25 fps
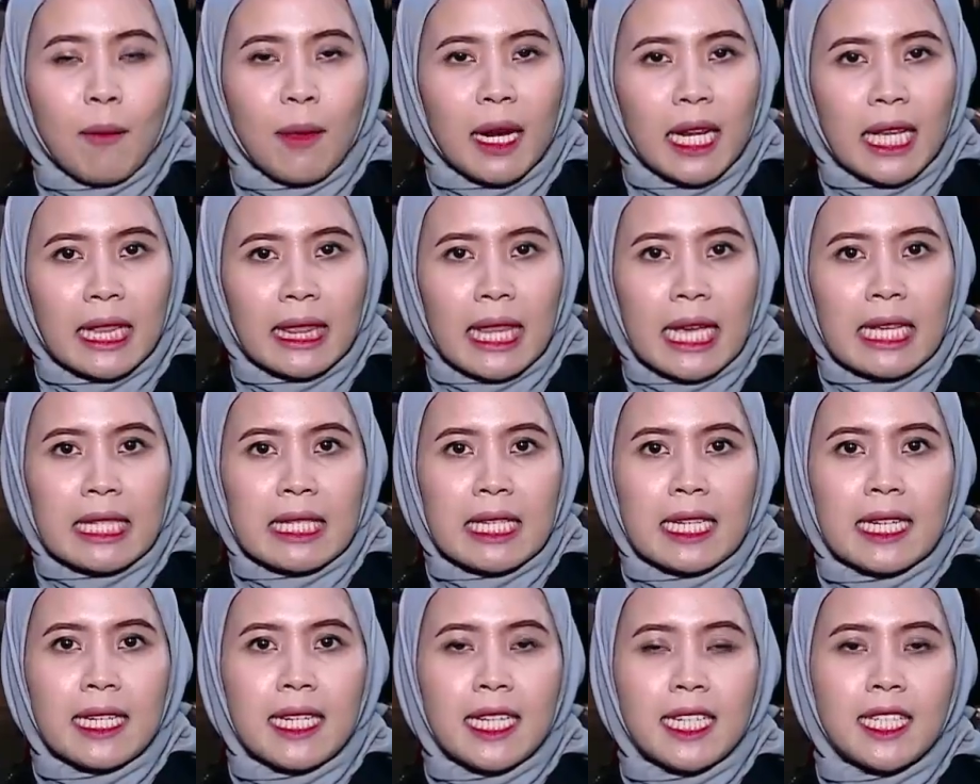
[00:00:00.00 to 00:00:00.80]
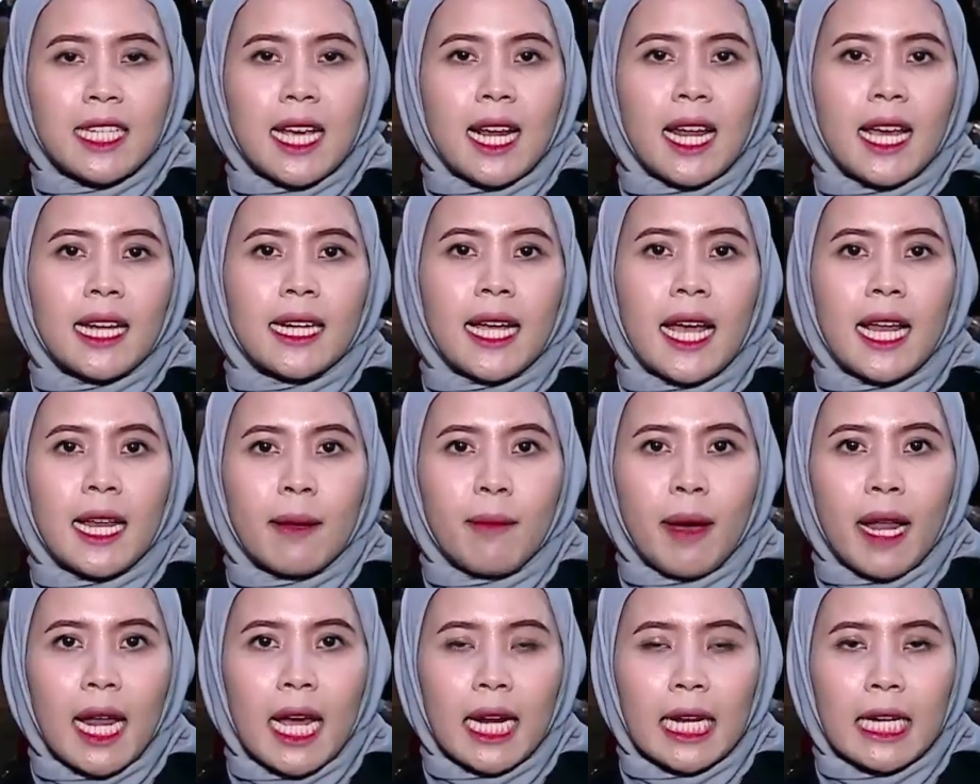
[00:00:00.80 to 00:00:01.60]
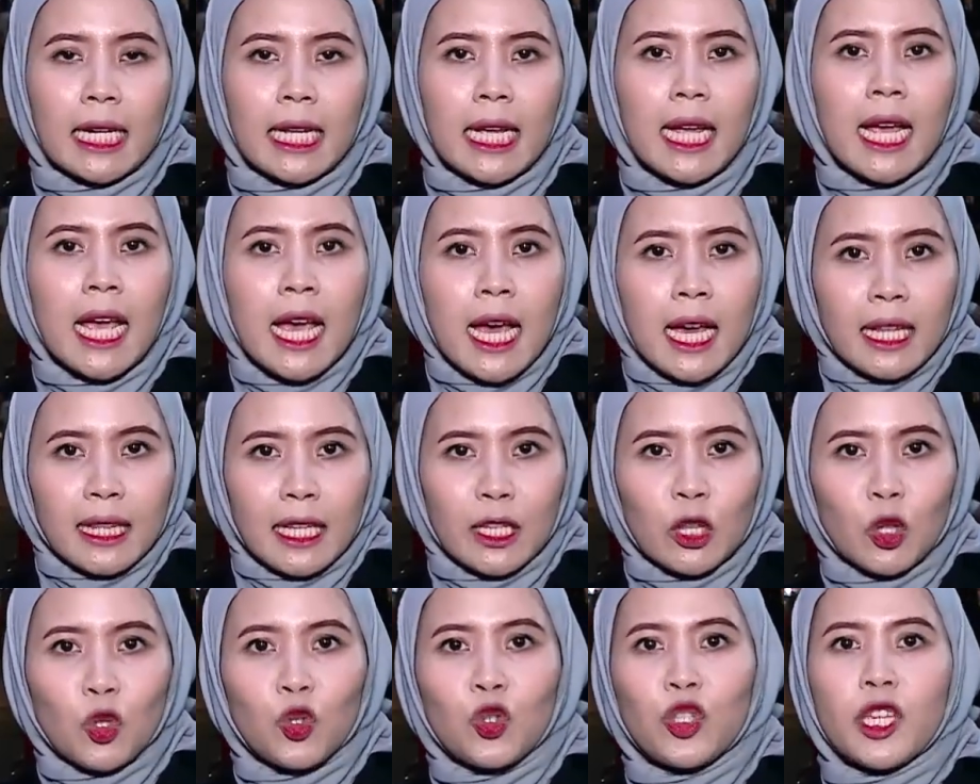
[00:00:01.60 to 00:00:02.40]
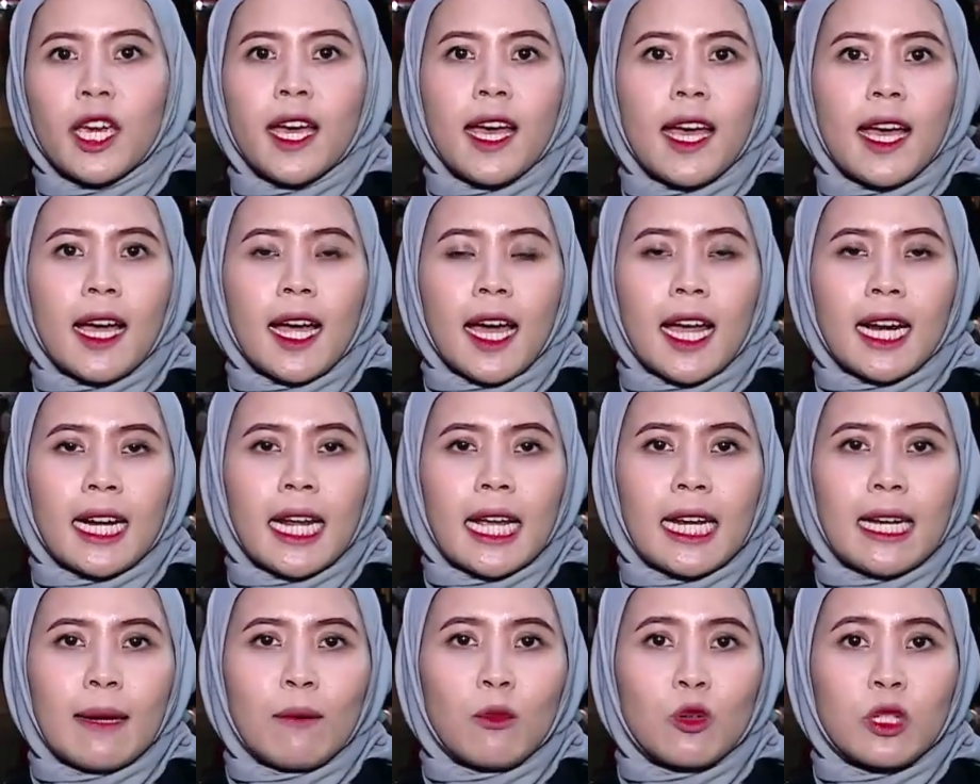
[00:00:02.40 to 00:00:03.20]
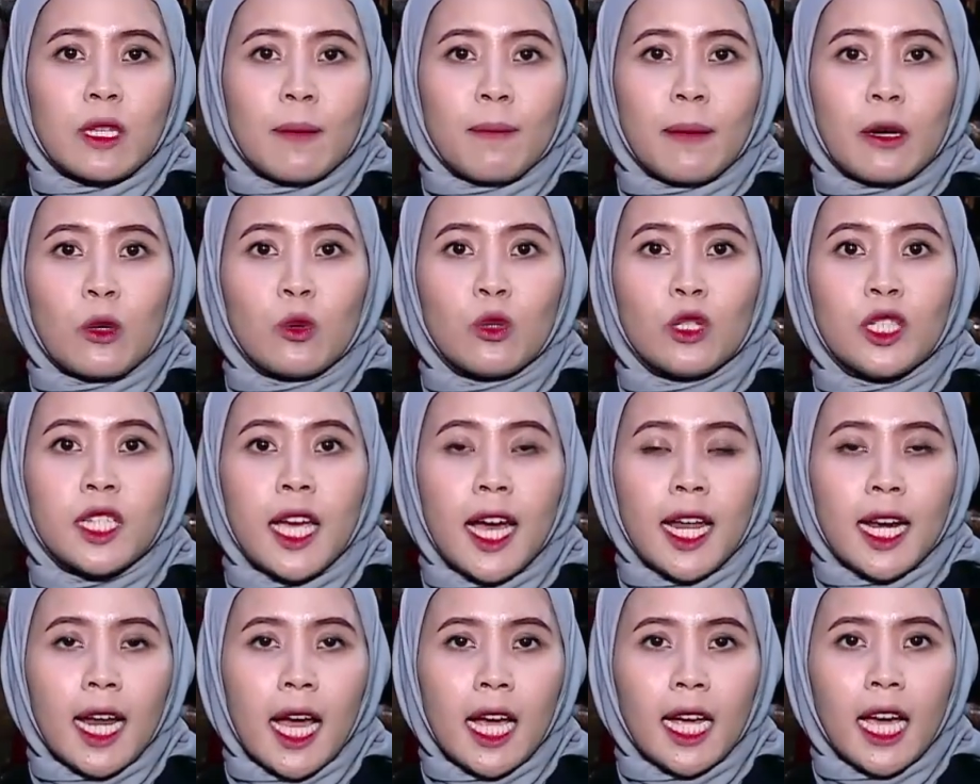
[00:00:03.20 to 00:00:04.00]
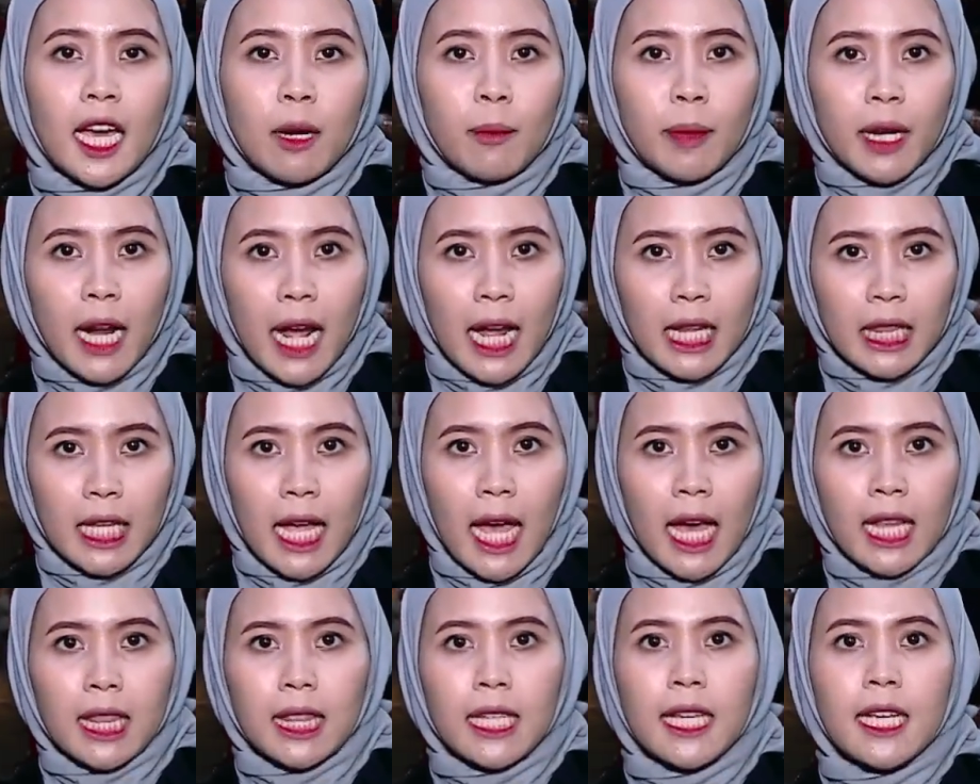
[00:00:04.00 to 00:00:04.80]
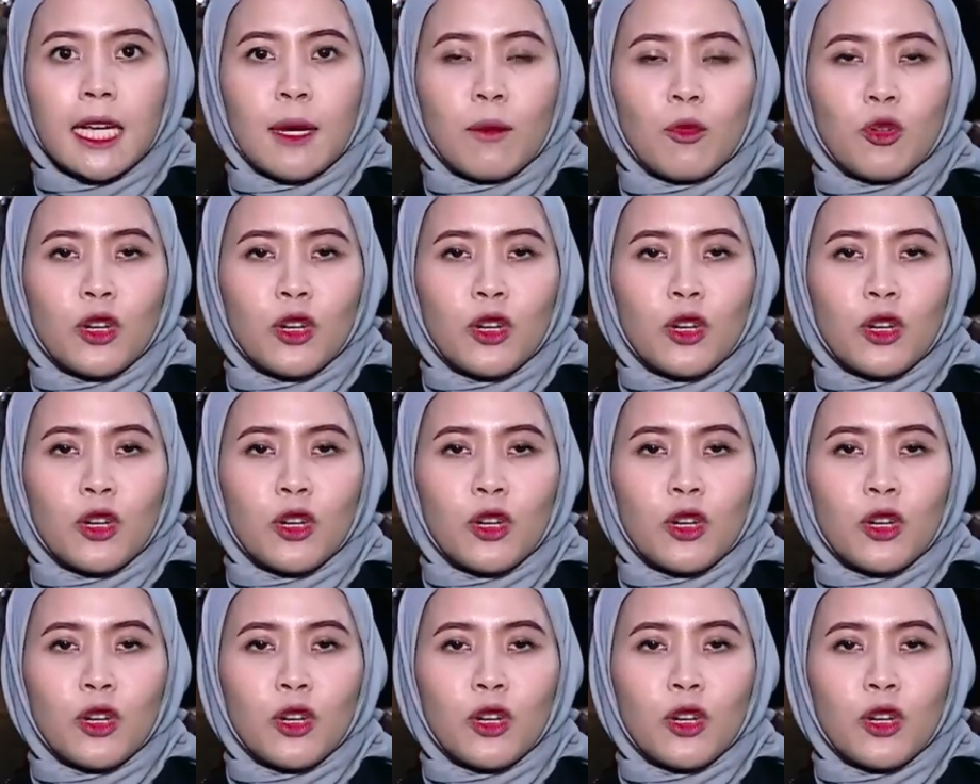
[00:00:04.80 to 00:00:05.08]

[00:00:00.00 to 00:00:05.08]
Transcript: yang melintasi di Jalan Kalimalang ini tentunya karena ini musim penghujan agar berhati-hati